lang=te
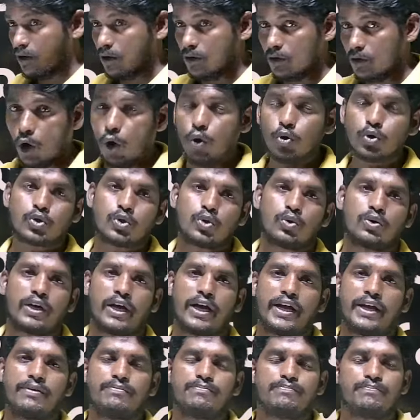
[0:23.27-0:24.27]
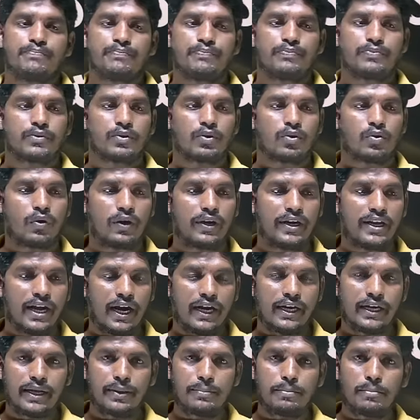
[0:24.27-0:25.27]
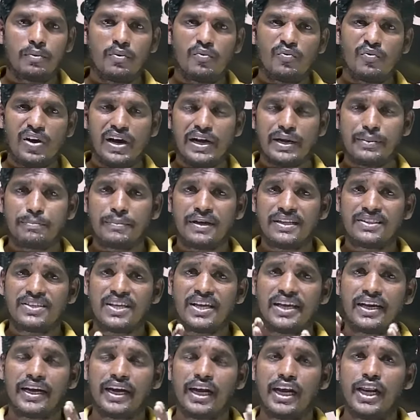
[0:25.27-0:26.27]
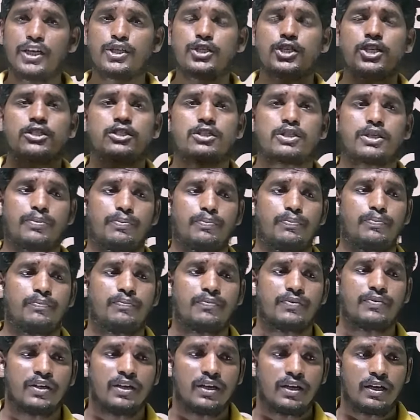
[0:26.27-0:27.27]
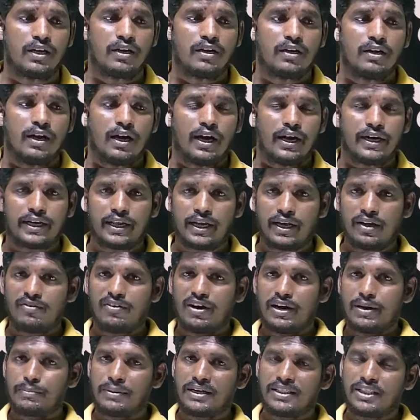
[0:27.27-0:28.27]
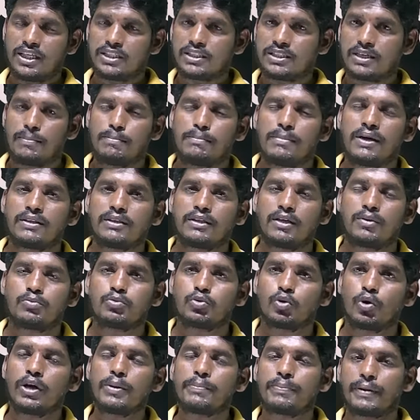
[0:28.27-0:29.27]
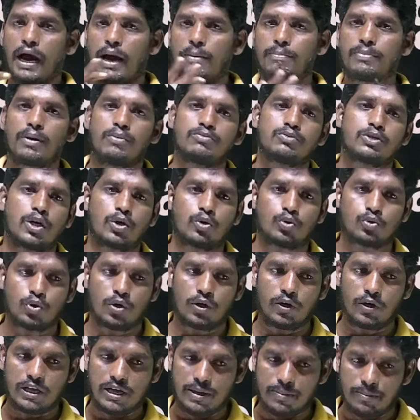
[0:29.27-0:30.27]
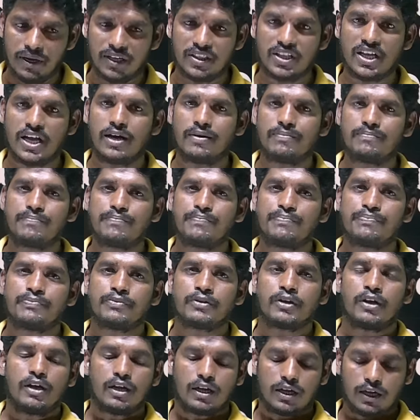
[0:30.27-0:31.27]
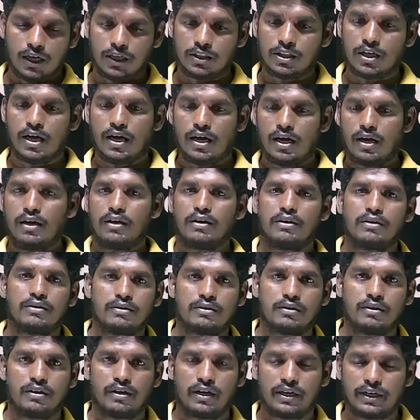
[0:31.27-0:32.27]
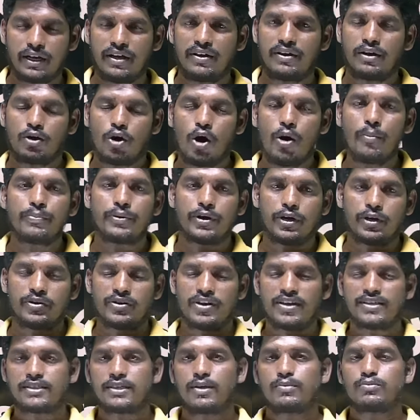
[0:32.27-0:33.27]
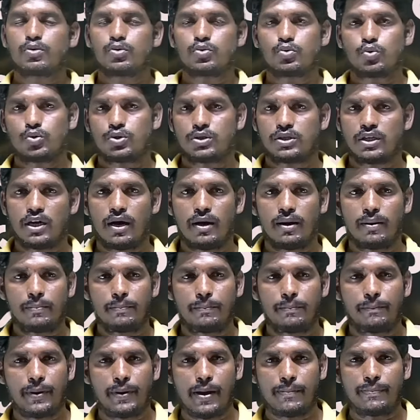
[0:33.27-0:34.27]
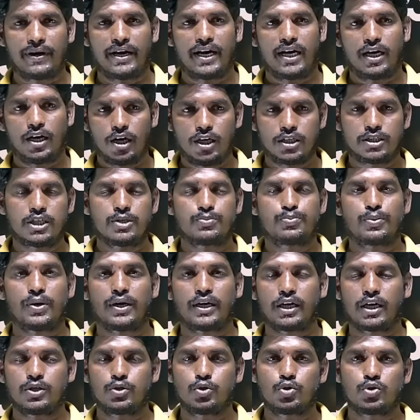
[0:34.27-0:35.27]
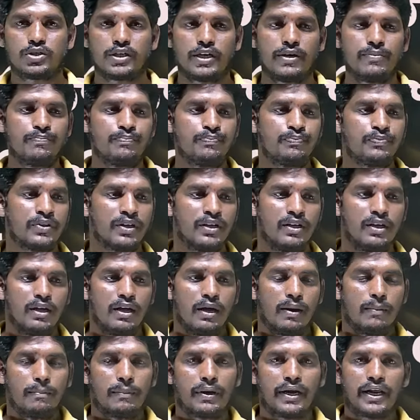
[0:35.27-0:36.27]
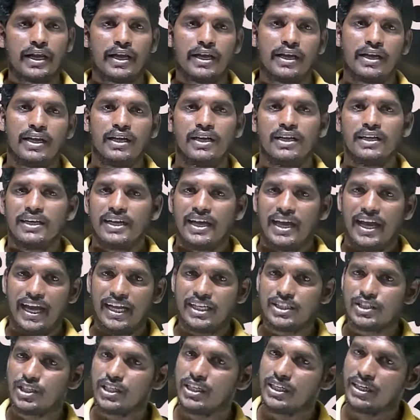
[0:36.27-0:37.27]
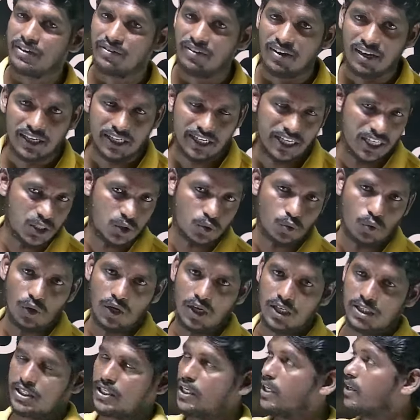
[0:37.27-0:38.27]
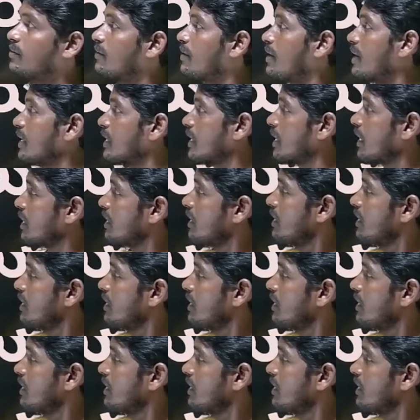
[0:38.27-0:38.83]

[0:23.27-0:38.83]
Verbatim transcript: డౌట్స్ ఉంటాయి కొన్ని అంటే వాటి మధ్య రిలేషన్షిప్ అంటే వాటి మధ్య సంబంధంతో ప్రాబ్లమ్స్ అడుగుతుండే ఈ మధ్య గత అంటే కాంపిటేటివ్ ఎగ్జామ్స్ చూసిన పేపర్ అనాలసిస్ ప్రకారం చూస్తే మరి హెచ్జిటి వారికి స్కూల్ అసిస్టెంట్ వారికి